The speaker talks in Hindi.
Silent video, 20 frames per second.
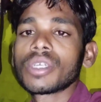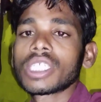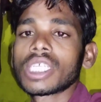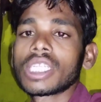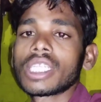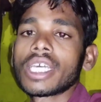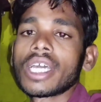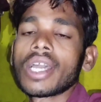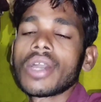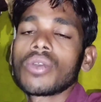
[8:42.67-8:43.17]

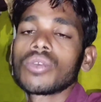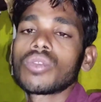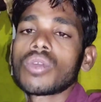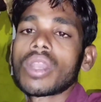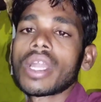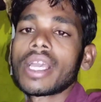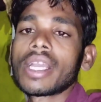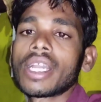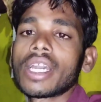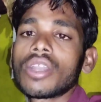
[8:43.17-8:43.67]
पसंद आया हो तो
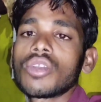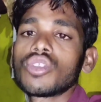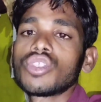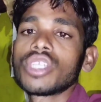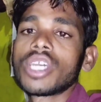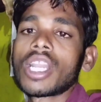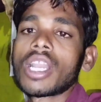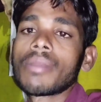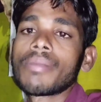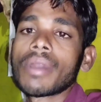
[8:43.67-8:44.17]
लाइक करें और
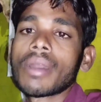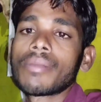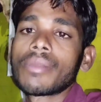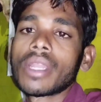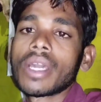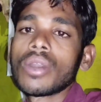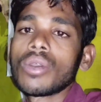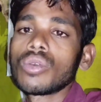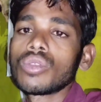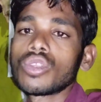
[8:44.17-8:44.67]
चैनल पर आप
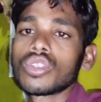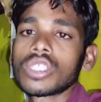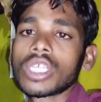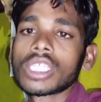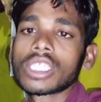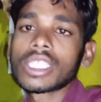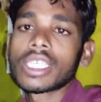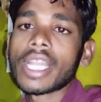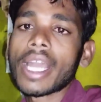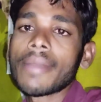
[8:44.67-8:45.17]
नए हो तो
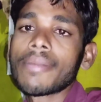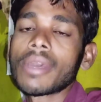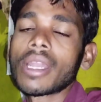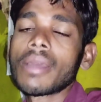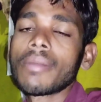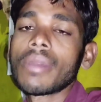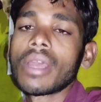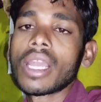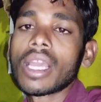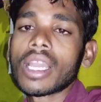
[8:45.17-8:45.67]
सब्सक्राइब
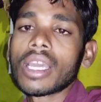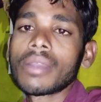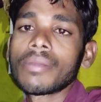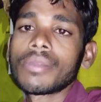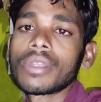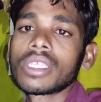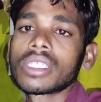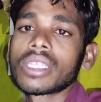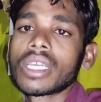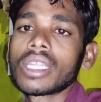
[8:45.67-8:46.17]
करें बेलाइकन
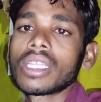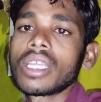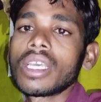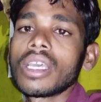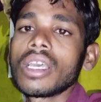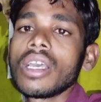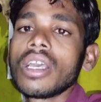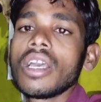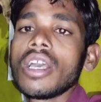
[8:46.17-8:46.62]
प्रेस कर दें